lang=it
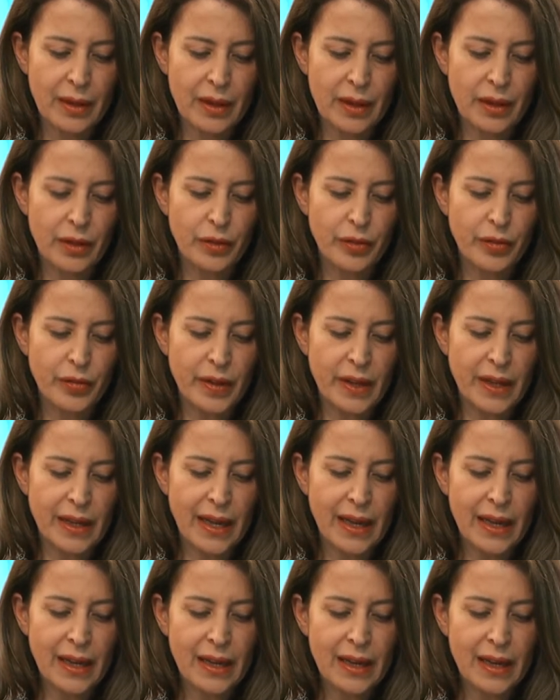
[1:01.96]

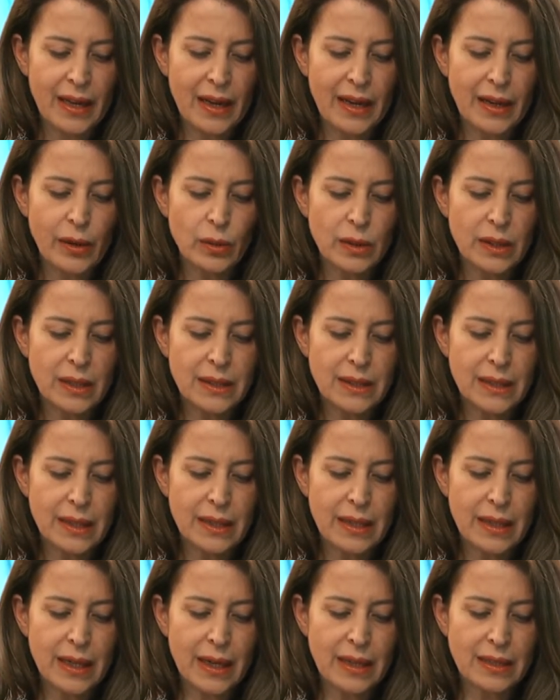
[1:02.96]
Infine, le
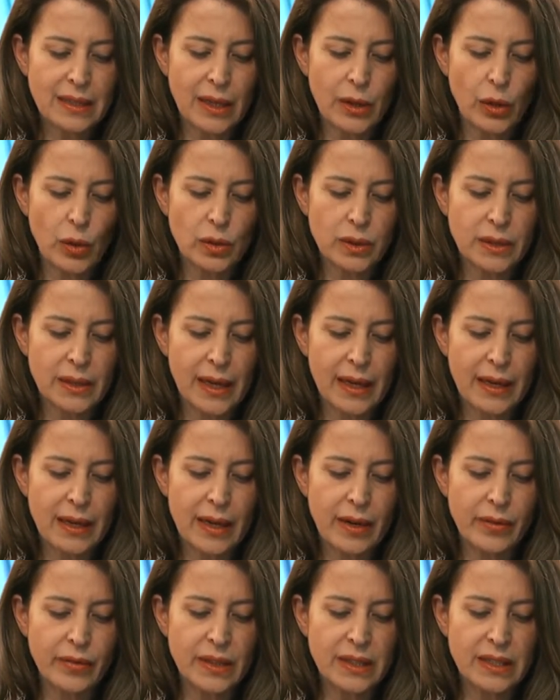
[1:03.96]
notizie di casa nostra e
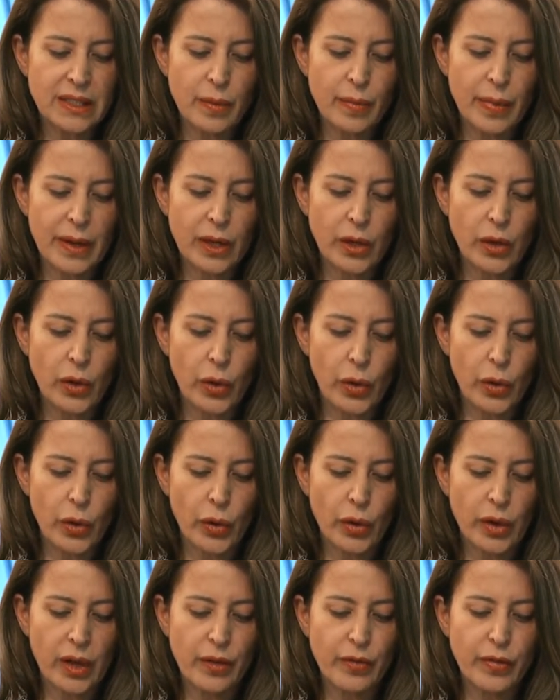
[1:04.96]
gli avvisi per
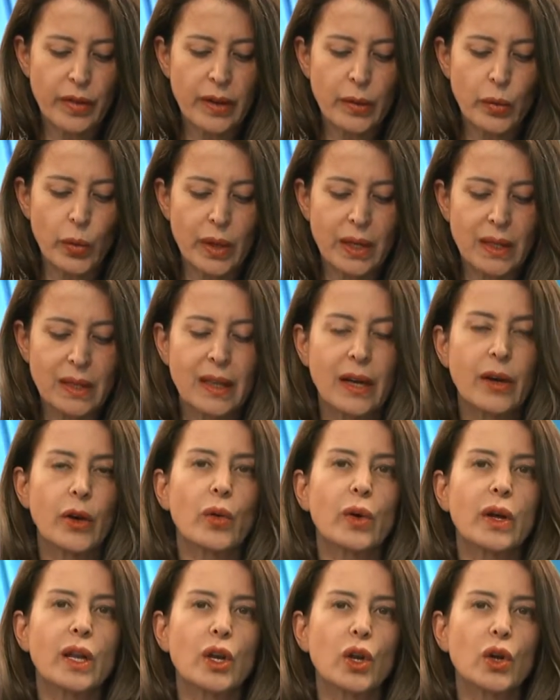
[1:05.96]
coloro che
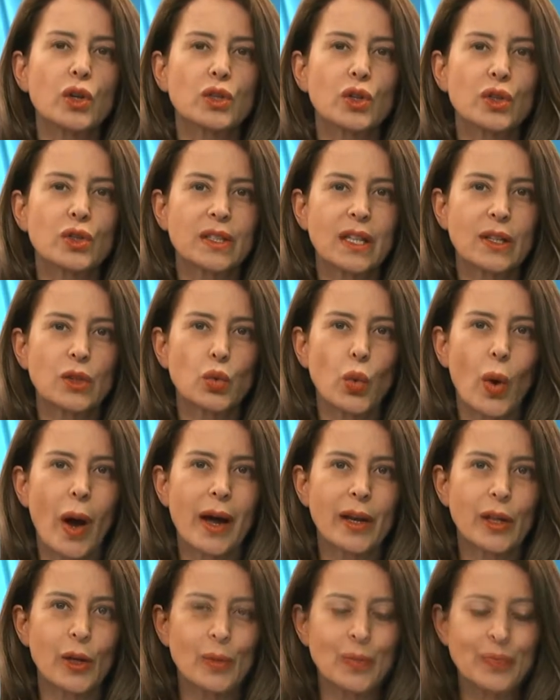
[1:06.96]
frequentano il nostro
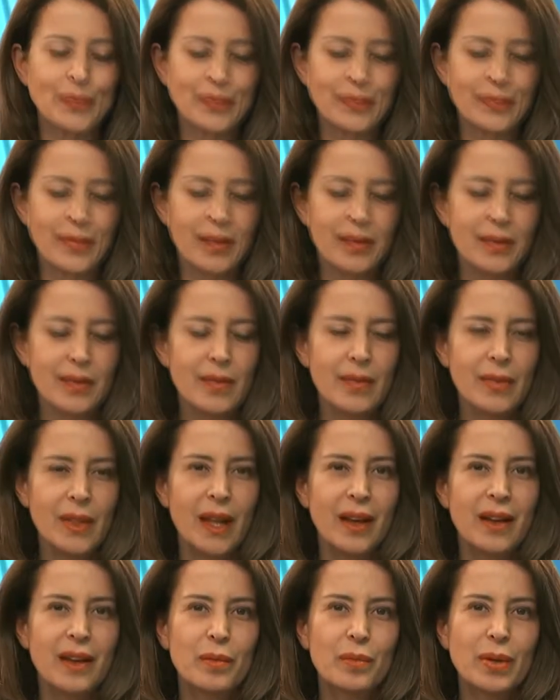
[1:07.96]
santuario.
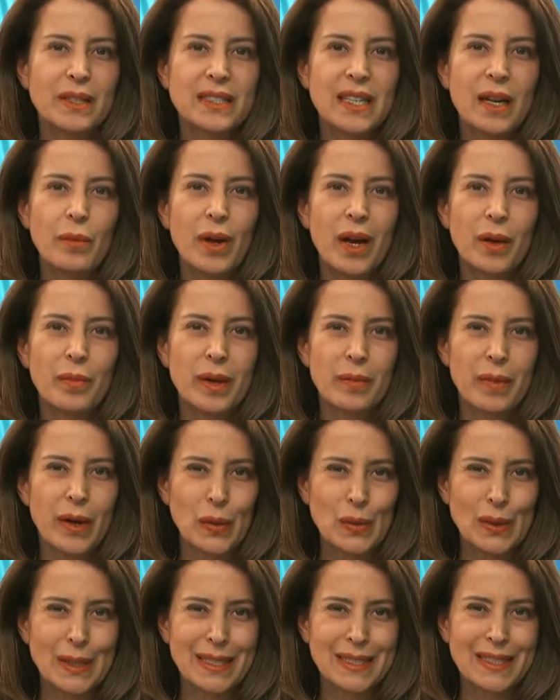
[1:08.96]
Passiamo alla prima
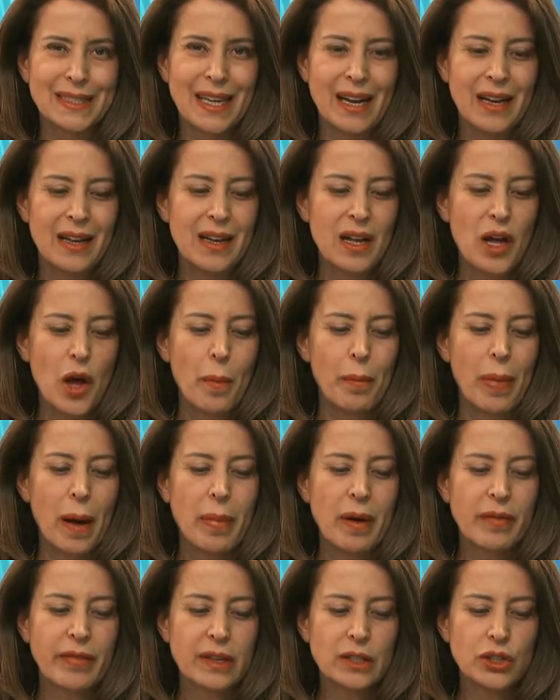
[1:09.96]
notizia.
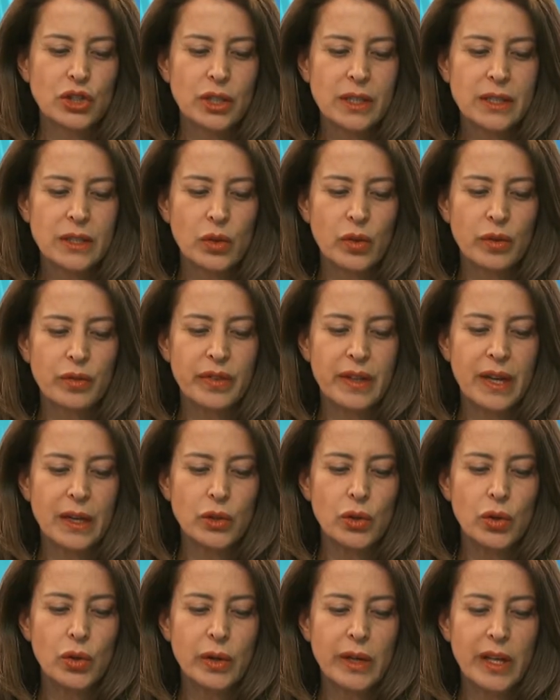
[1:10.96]
Papa Francesco invia
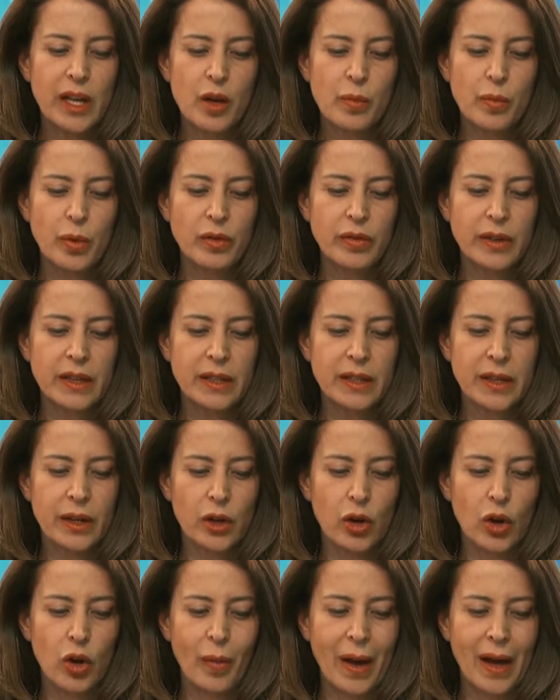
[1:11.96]
doni ai poveri di
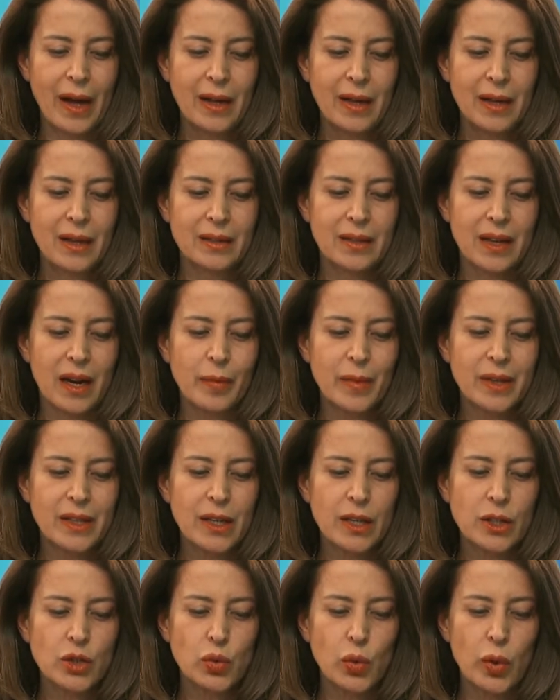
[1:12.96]
Roma.
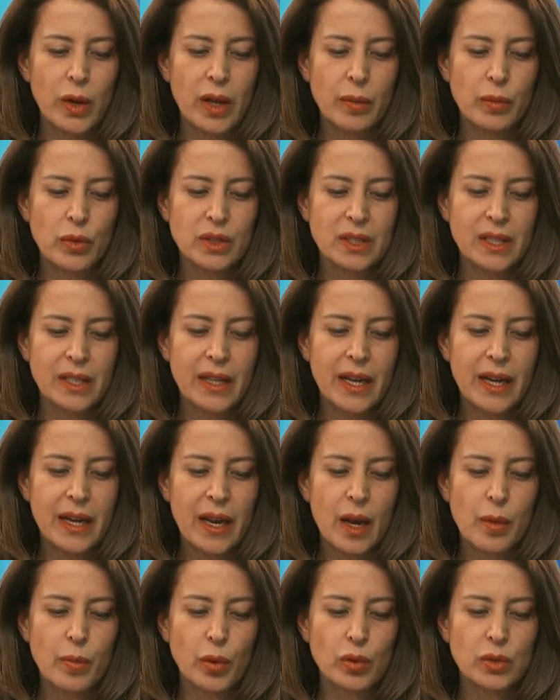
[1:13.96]
Tramite il suo
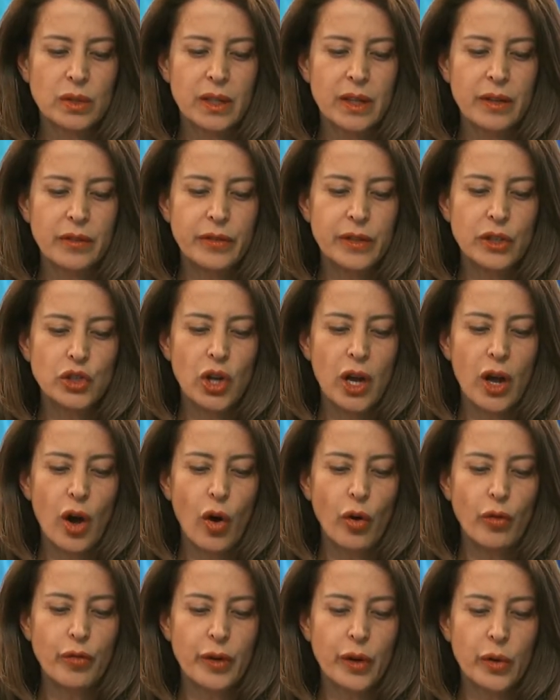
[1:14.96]
elemosiniere il pontefice
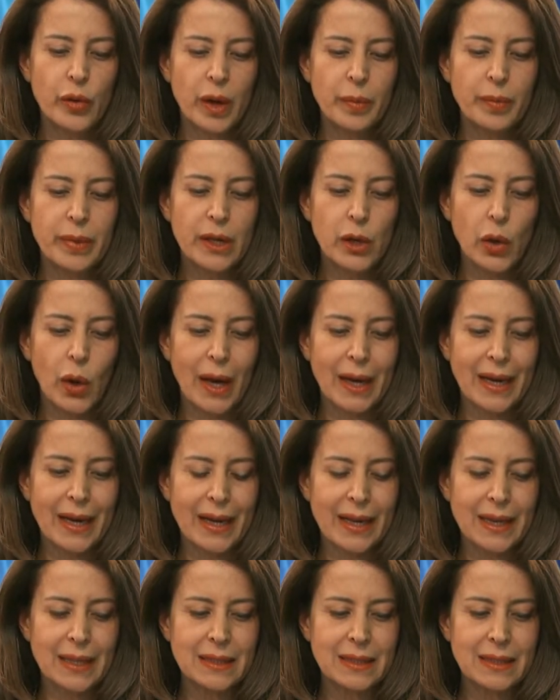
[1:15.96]
offre una piccola
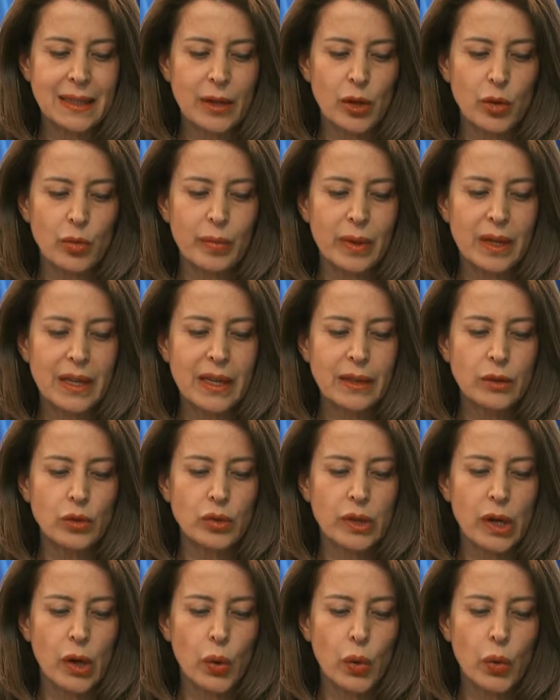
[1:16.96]
carezza e un biglietto
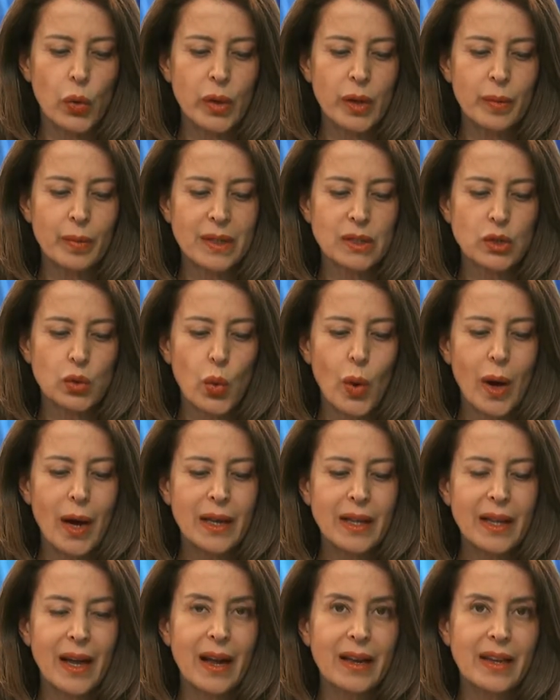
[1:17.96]
di auguri
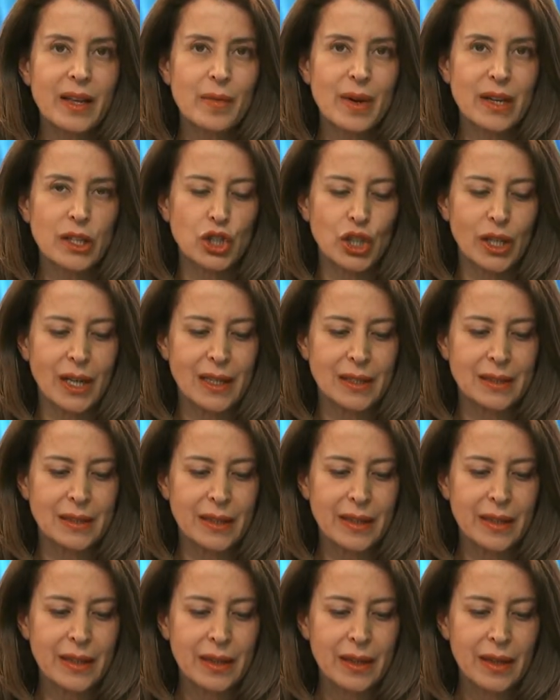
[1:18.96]
pasquali agli
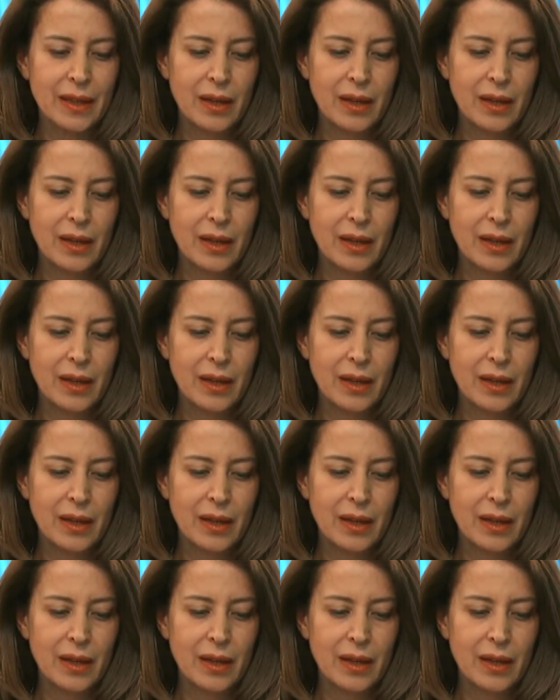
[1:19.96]
emarginati.